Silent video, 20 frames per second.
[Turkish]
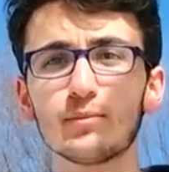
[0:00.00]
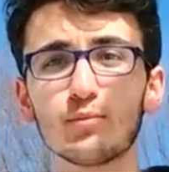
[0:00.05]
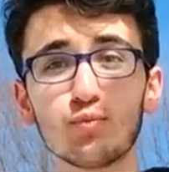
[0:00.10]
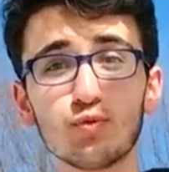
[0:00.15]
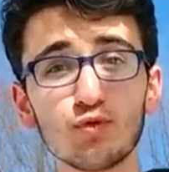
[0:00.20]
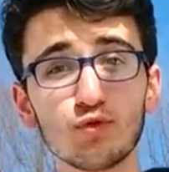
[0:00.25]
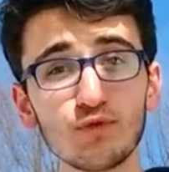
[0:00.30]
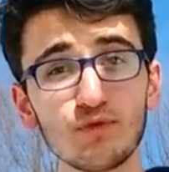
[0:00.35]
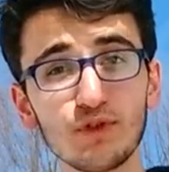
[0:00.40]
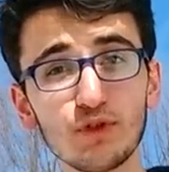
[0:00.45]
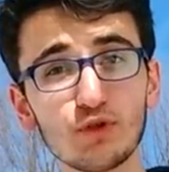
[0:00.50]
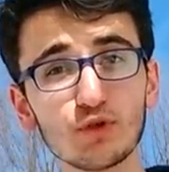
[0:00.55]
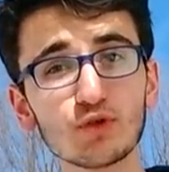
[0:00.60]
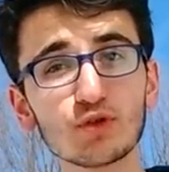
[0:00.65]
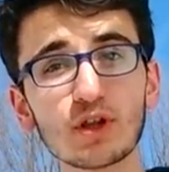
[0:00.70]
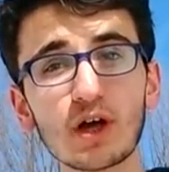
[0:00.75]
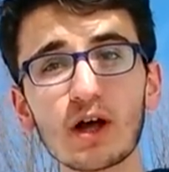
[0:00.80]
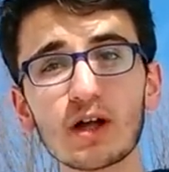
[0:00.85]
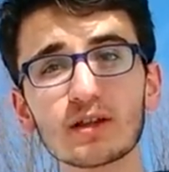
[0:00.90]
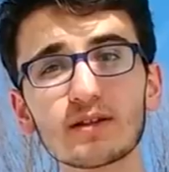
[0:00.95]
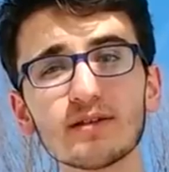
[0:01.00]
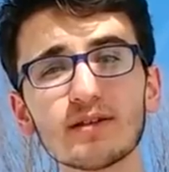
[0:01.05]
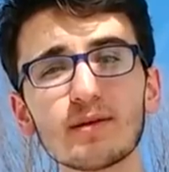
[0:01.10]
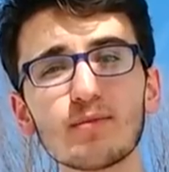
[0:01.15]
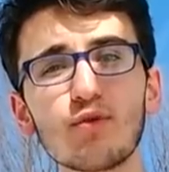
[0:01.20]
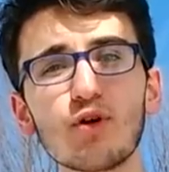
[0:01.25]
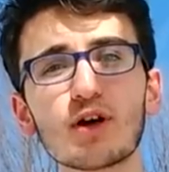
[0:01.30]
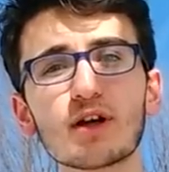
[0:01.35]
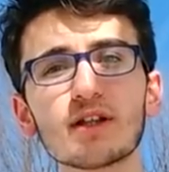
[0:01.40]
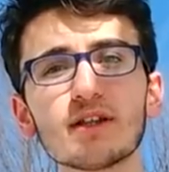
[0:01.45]
Bu videonun da
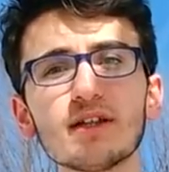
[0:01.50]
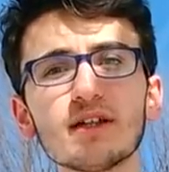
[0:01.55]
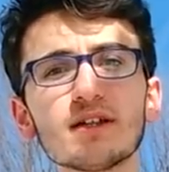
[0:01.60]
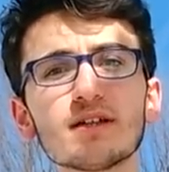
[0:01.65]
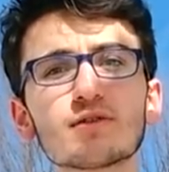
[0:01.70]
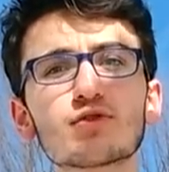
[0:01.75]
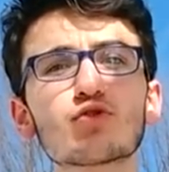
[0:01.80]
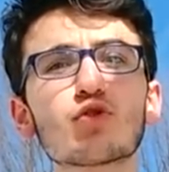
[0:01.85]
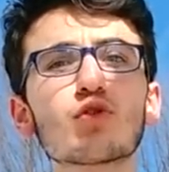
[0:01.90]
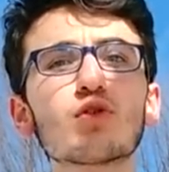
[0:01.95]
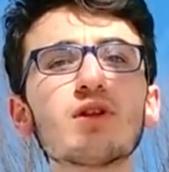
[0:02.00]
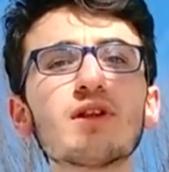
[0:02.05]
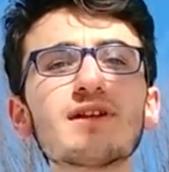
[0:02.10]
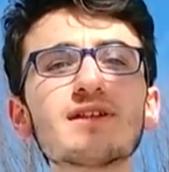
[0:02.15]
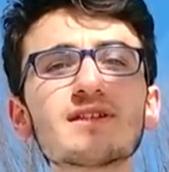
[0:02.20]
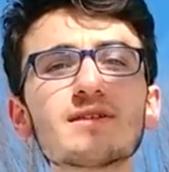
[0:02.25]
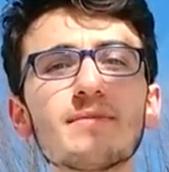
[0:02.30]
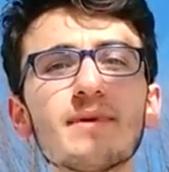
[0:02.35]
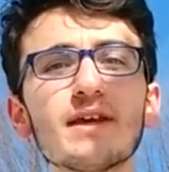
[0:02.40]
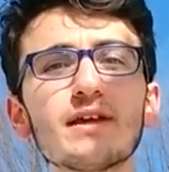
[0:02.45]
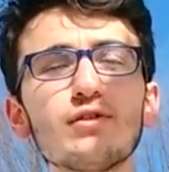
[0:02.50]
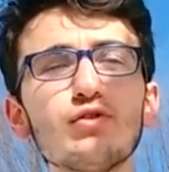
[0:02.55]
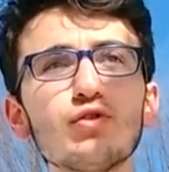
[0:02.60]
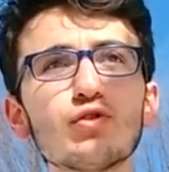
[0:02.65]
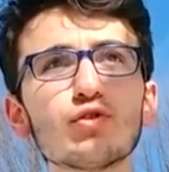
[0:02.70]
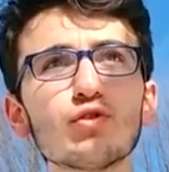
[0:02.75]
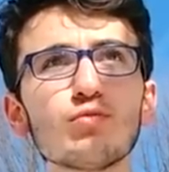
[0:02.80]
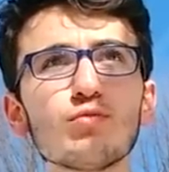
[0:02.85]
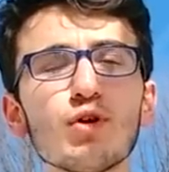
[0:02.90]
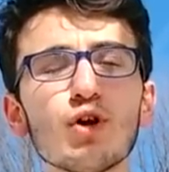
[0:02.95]
altına bu arada sorularınızı
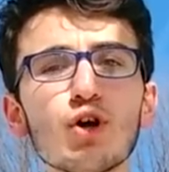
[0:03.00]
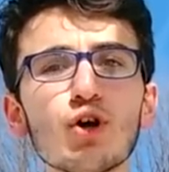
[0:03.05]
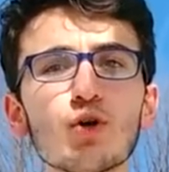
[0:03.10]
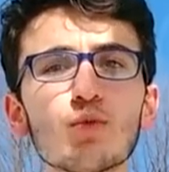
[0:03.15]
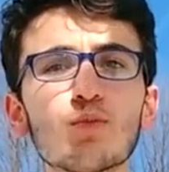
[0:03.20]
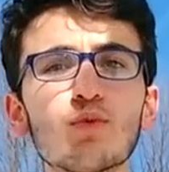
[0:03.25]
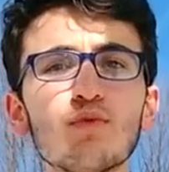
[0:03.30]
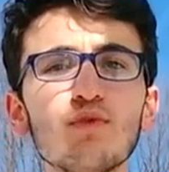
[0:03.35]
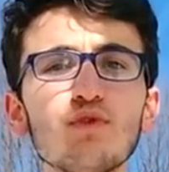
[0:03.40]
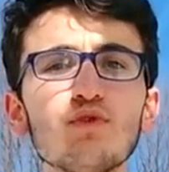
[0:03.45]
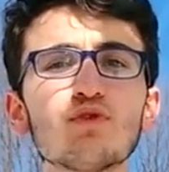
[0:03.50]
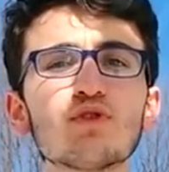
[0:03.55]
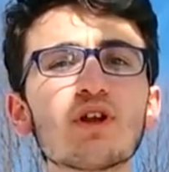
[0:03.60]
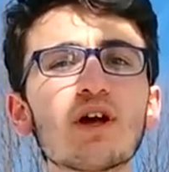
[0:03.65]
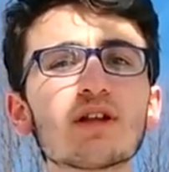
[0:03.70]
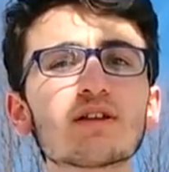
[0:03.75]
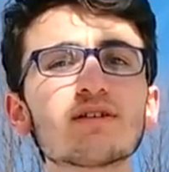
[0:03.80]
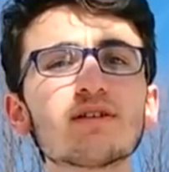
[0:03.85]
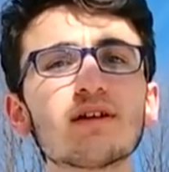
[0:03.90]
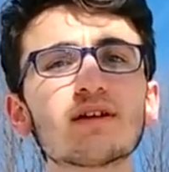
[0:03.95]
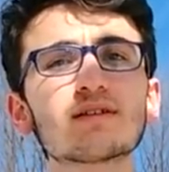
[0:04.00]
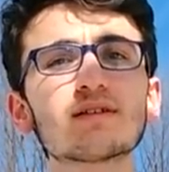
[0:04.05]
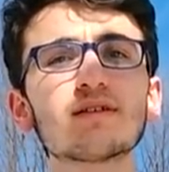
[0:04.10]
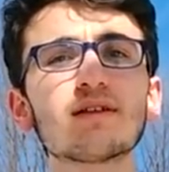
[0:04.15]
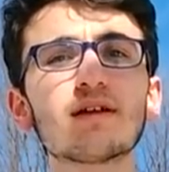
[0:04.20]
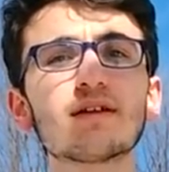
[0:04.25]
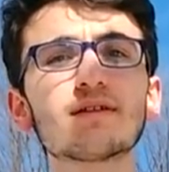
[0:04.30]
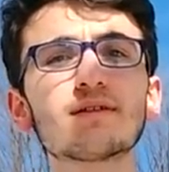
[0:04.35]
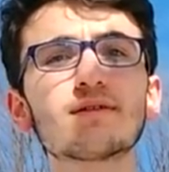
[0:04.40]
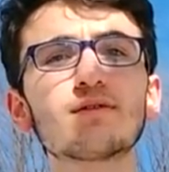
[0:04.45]
bekliyorum. Bu videonun altına
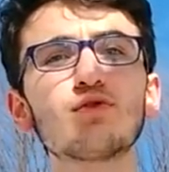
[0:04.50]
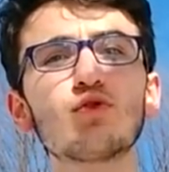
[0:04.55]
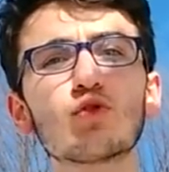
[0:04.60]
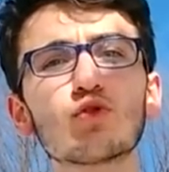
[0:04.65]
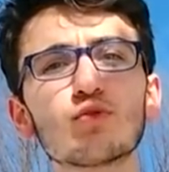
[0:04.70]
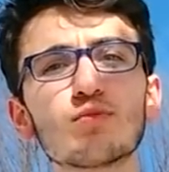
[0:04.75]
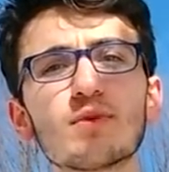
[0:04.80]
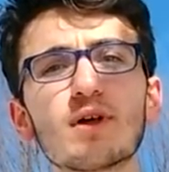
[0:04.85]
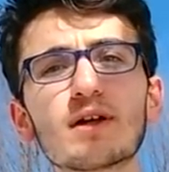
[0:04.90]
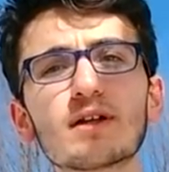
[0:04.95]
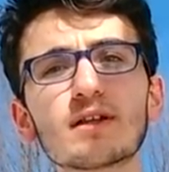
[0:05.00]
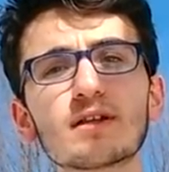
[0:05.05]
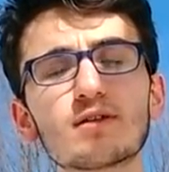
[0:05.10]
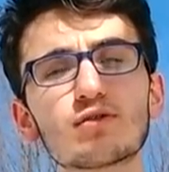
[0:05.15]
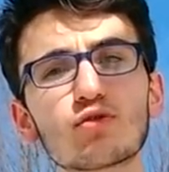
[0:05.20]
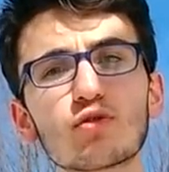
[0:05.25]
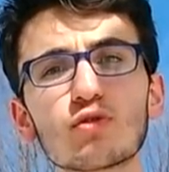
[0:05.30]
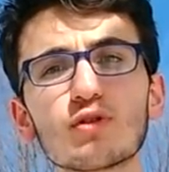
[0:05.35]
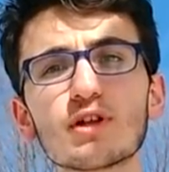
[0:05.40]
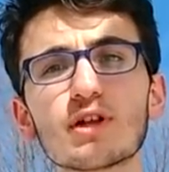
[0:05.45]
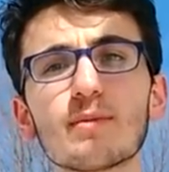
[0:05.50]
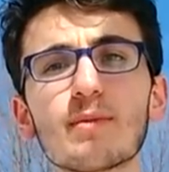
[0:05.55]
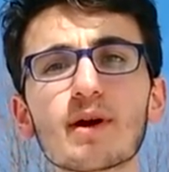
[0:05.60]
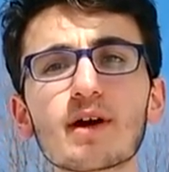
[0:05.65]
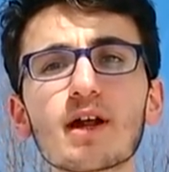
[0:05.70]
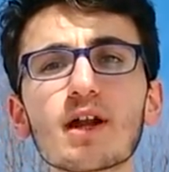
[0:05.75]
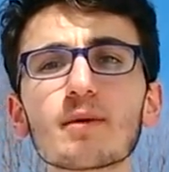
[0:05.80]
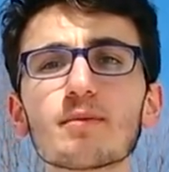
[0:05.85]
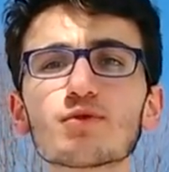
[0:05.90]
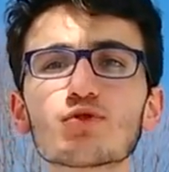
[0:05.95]
atılan yorumlardaki sorulara
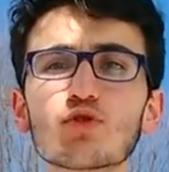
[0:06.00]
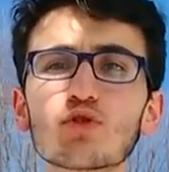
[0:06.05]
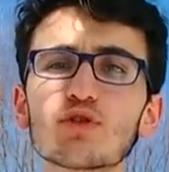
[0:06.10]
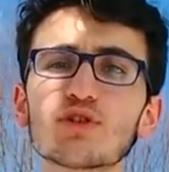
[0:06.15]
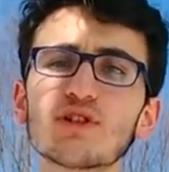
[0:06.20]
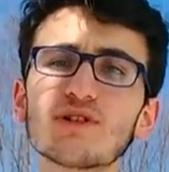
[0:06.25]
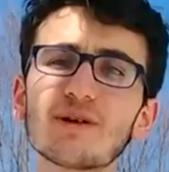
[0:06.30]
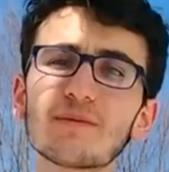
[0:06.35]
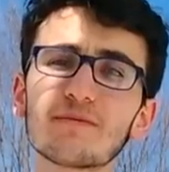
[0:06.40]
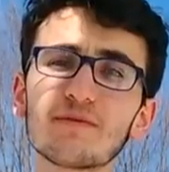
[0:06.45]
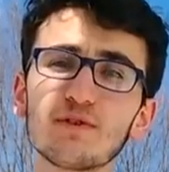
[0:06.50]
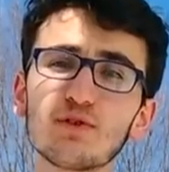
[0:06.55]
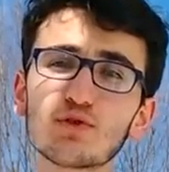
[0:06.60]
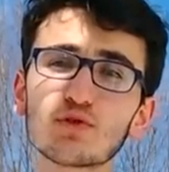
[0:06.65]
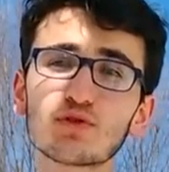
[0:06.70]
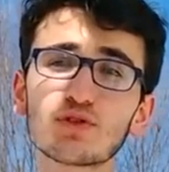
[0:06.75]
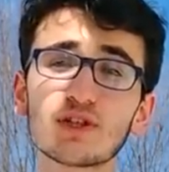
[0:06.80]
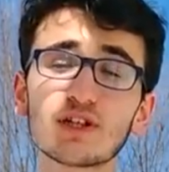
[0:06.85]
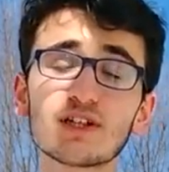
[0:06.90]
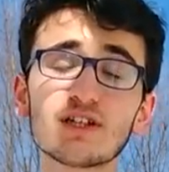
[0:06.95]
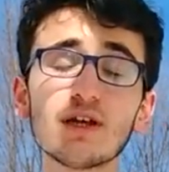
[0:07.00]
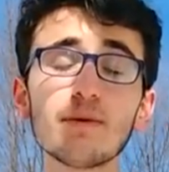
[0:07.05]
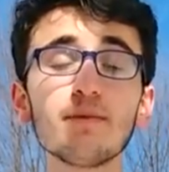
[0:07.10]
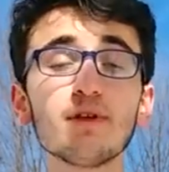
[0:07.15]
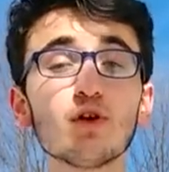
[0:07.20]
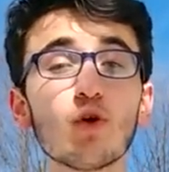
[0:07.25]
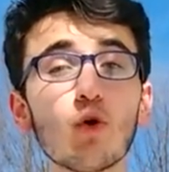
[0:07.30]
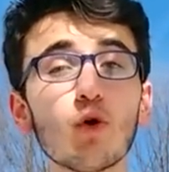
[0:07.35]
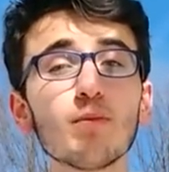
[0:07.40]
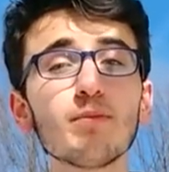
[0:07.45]
bakarak bir soru cevap videosu çekeceğim.
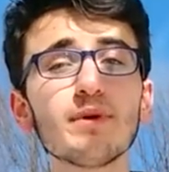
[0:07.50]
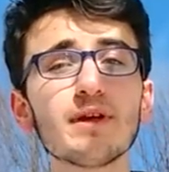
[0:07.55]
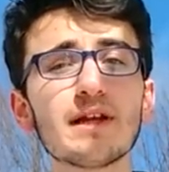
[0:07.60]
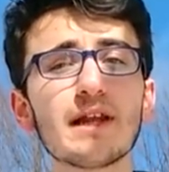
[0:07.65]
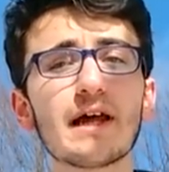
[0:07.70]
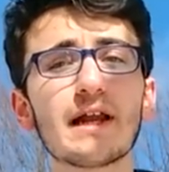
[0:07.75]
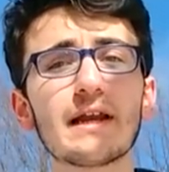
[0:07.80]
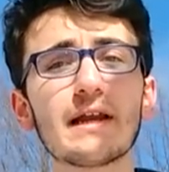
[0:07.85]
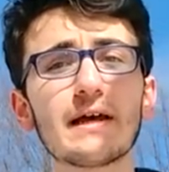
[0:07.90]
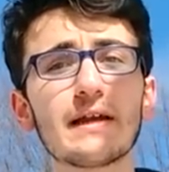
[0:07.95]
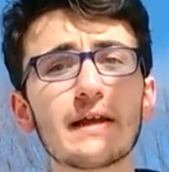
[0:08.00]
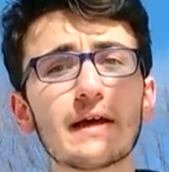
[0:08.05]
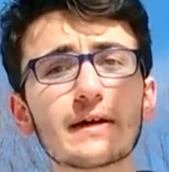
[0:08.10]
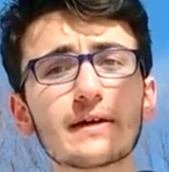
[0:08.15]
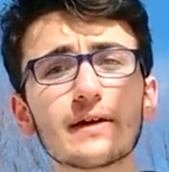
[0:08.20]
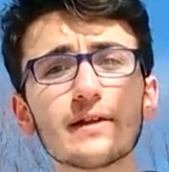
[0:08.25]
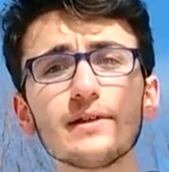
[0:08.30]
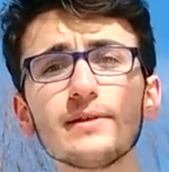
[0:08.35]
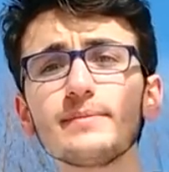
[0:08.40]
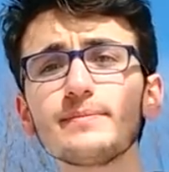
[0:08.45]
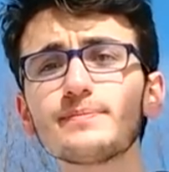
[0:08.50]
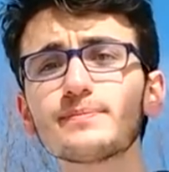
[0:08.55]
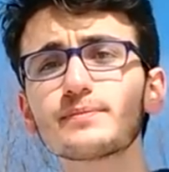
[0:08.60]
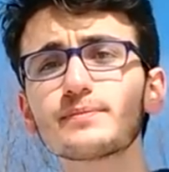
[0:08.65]
Yine 11'lerle alakalı.